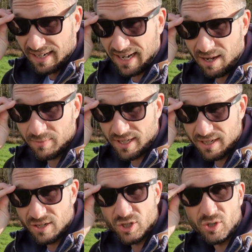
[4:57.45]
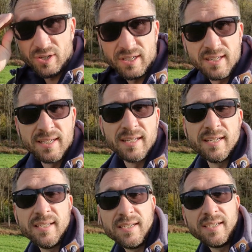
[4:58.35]
kam dann schon
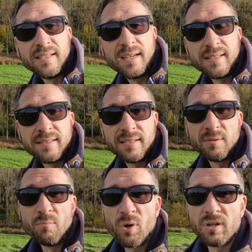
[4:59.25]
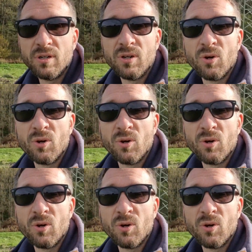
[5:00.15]
äh, das Model